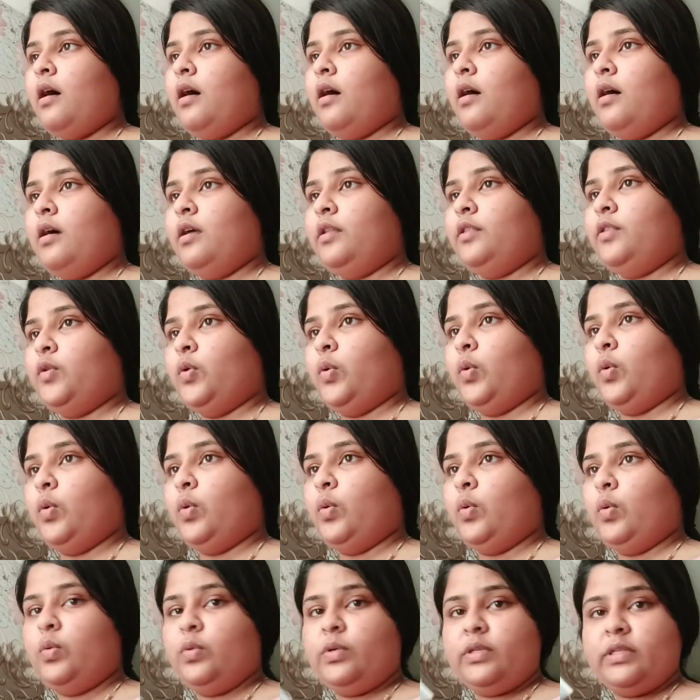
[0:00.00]
तो
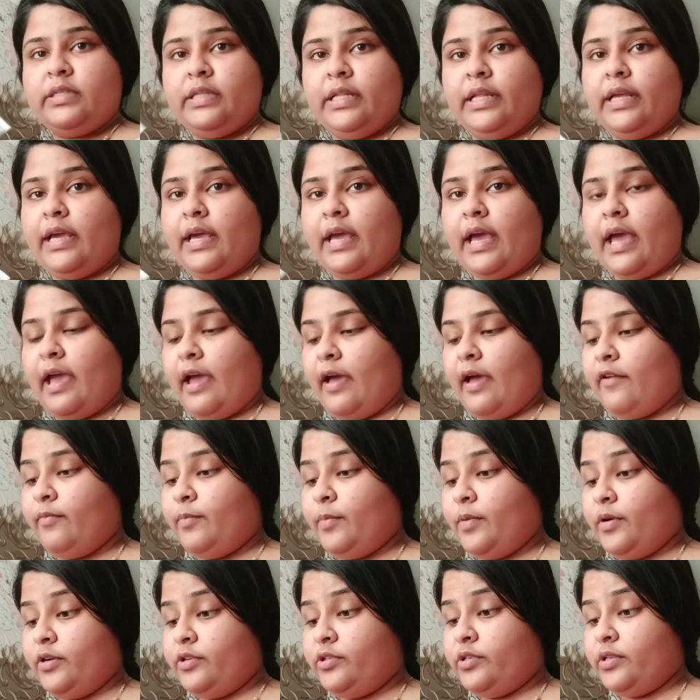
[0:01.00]
इसलिए आई हैव
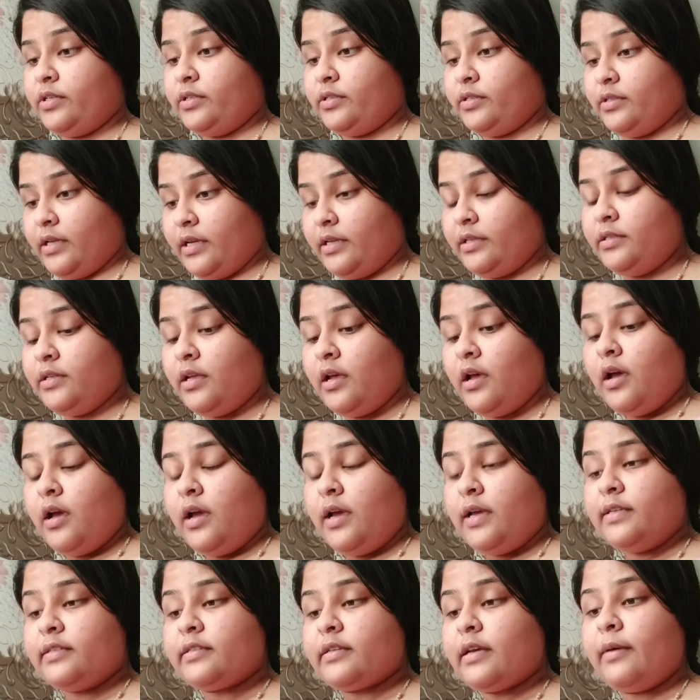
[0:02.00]
परचेज दिस
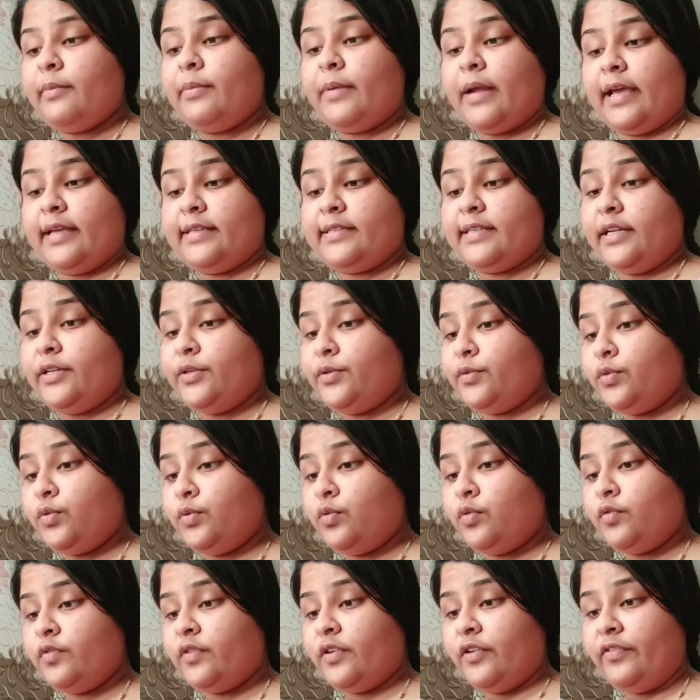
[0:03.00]
इसका प्राइस है टू
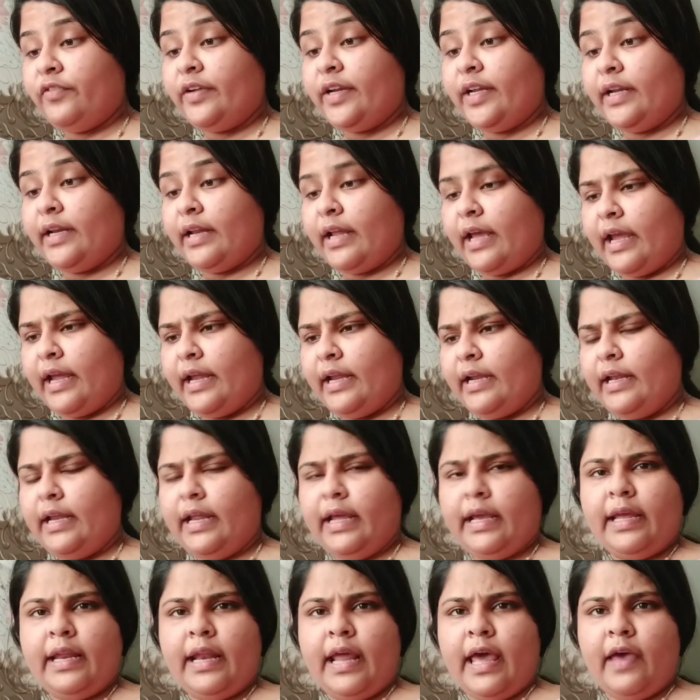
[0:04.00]
फिफ्टी नाइन
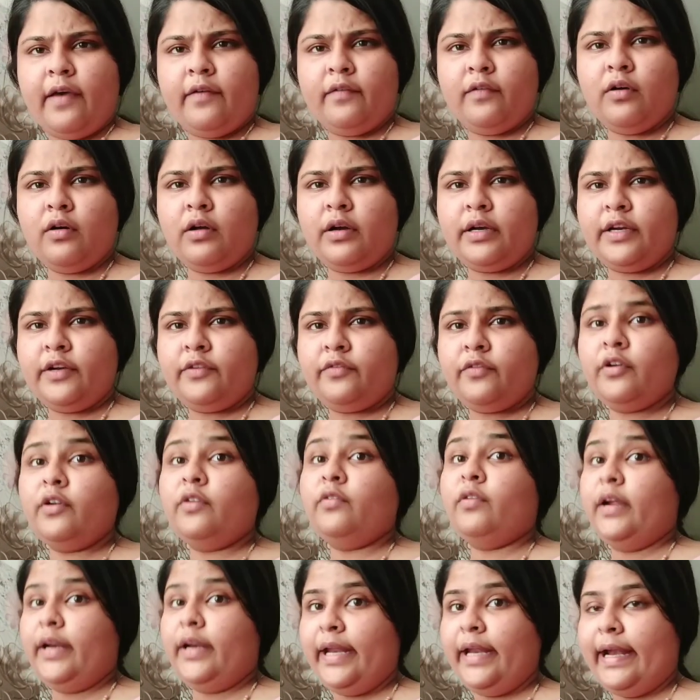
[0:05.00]
लेकिन आई हैव गॉट इट
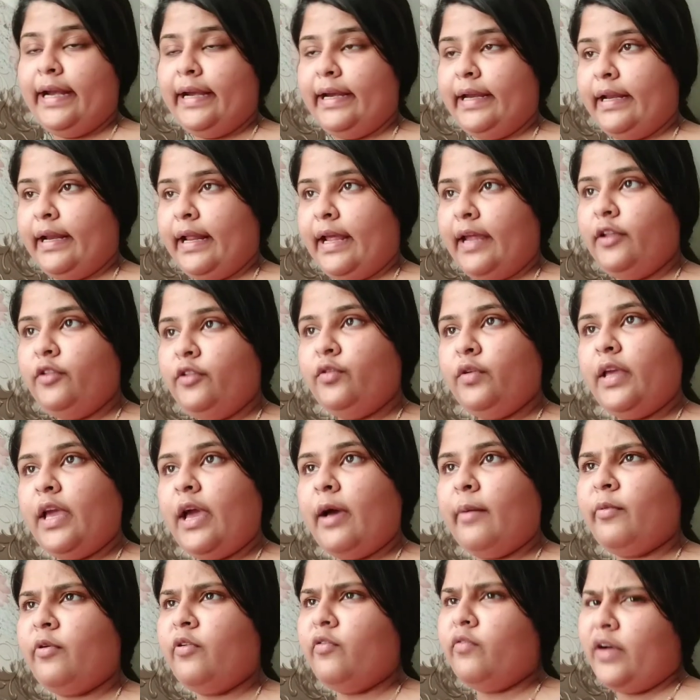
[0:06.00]
फॉर वन नाइन्टी नाइन तो
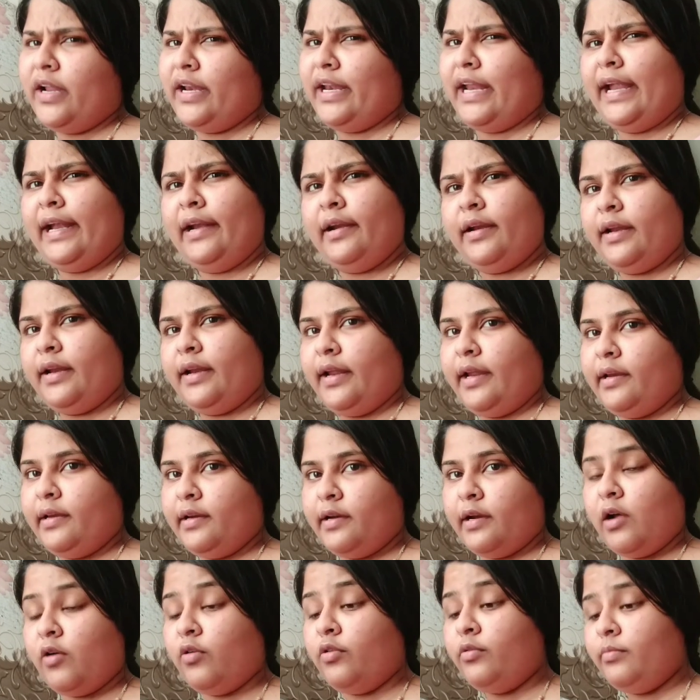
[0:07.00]
ये आपको वन नाइन्टी
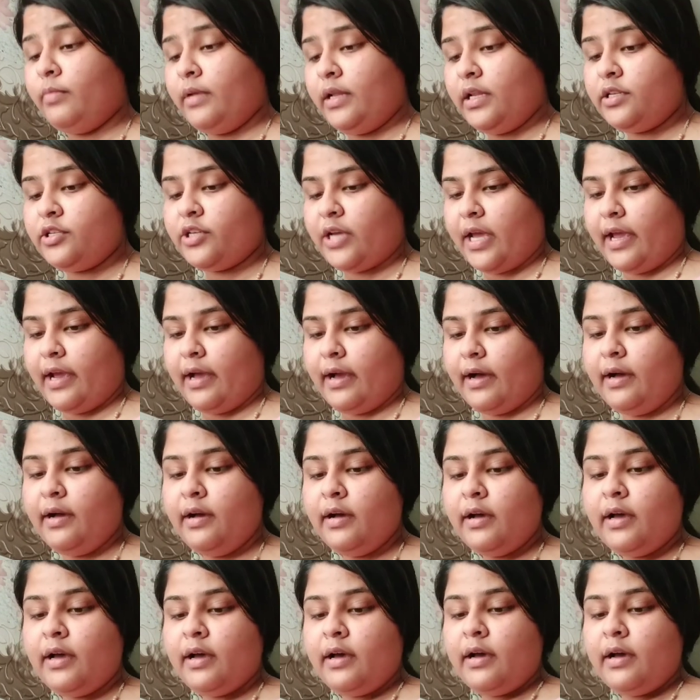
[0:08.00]
नाइन अराउंड मिल जाएगा